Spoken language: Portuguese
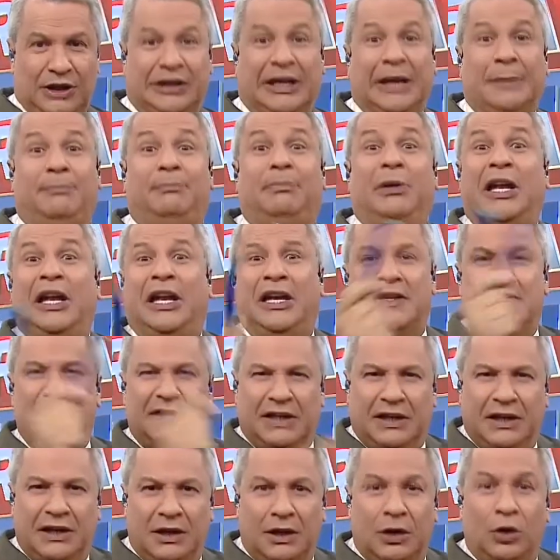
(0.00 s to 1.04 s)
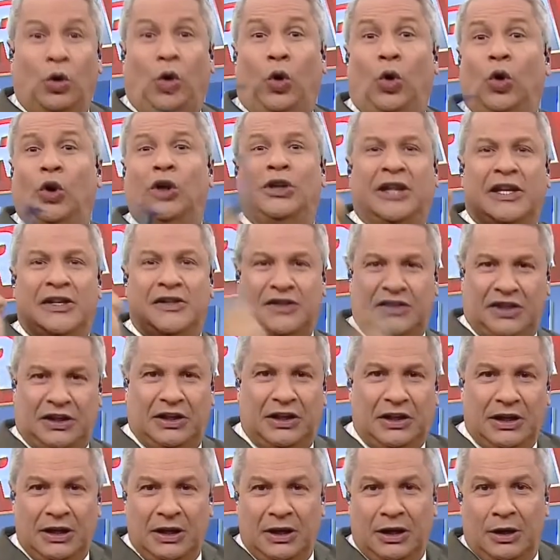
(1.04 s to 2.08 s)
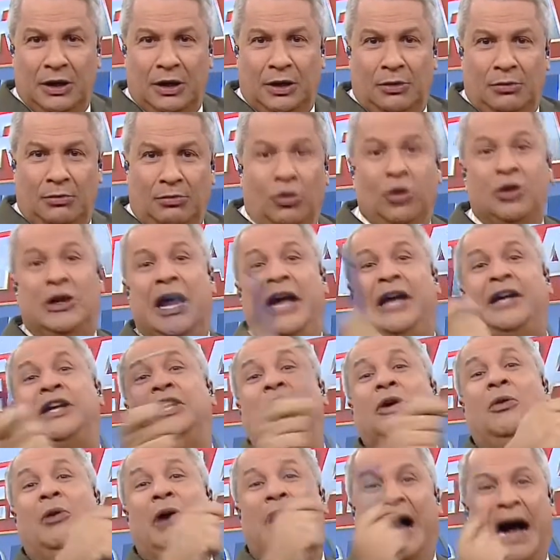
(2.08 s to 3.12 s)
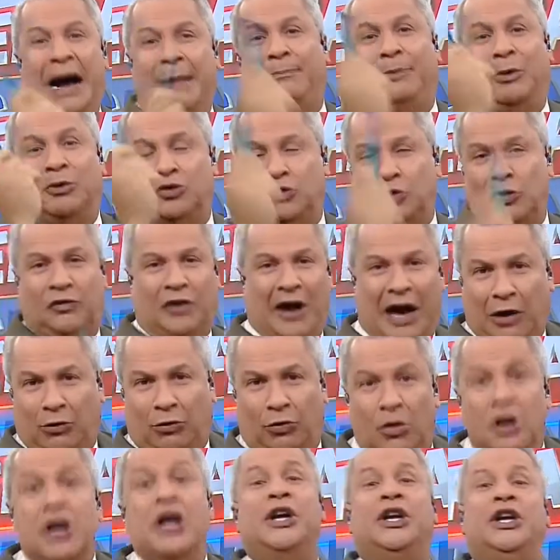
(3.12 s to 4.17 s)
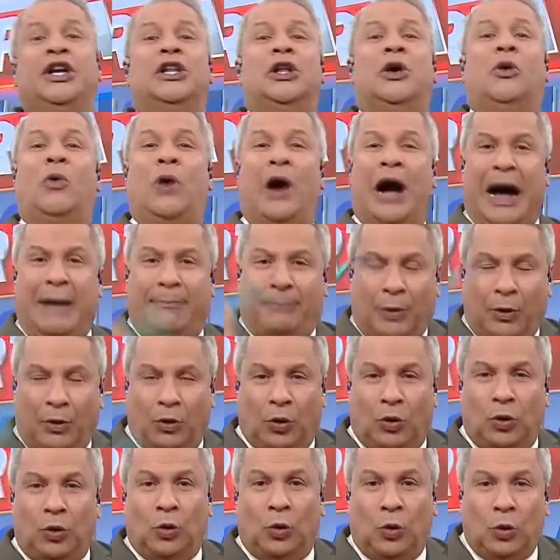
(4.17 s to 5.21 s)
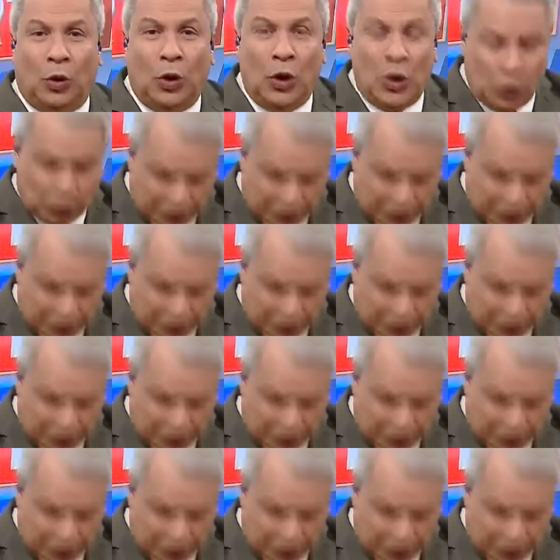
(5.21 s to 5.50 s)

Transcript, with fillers: depilem-se Cuidem-se. Mulher que não rapa o sovaco, que não rapa o, o, o,